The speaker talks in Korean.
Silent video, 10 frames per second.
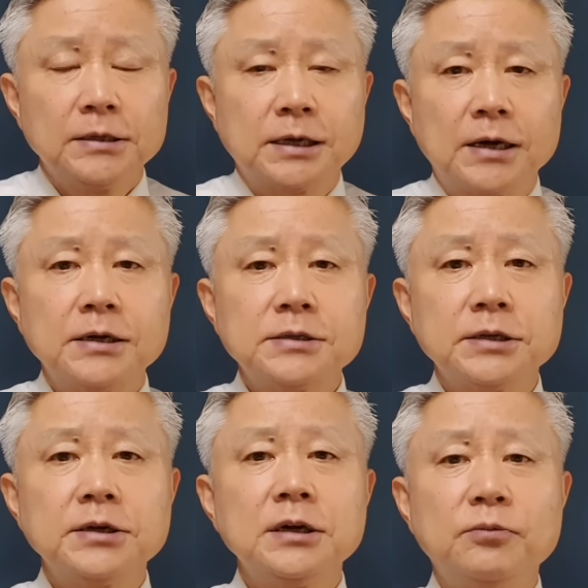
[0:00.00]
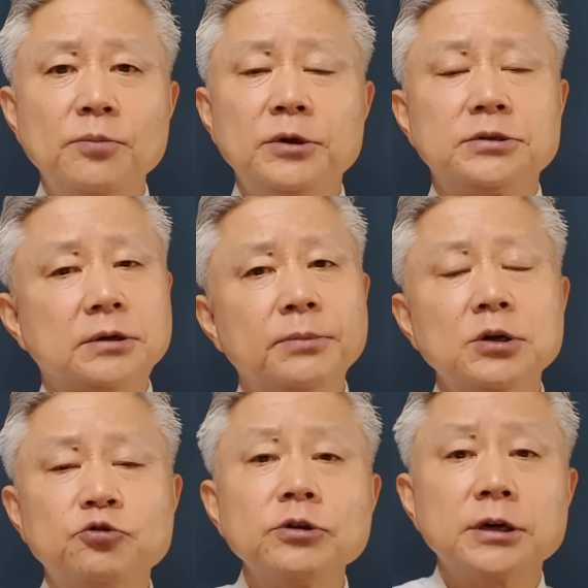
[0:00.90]
자 그래서 이걸 보면
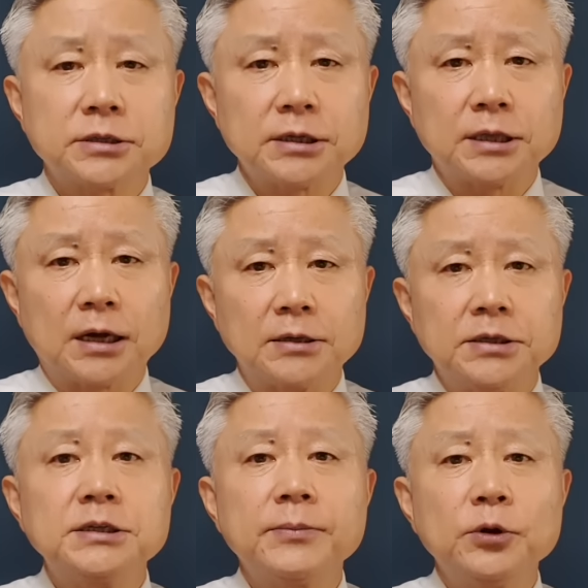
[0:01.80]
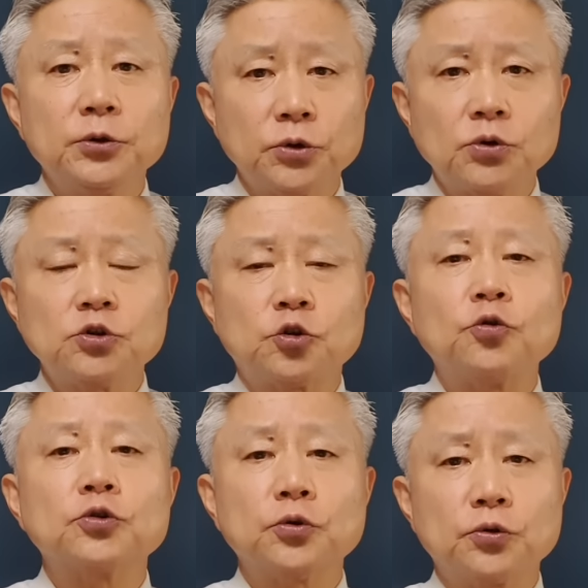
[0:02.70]
정말 충격적이다. 이재명도 그렇고
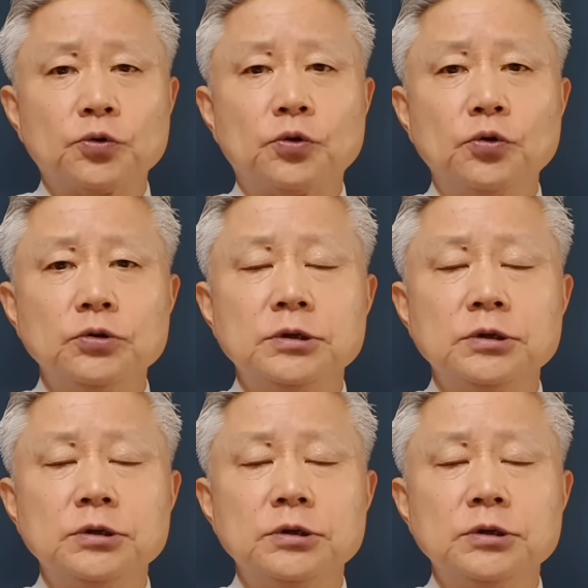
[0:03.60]
조국도 그렇고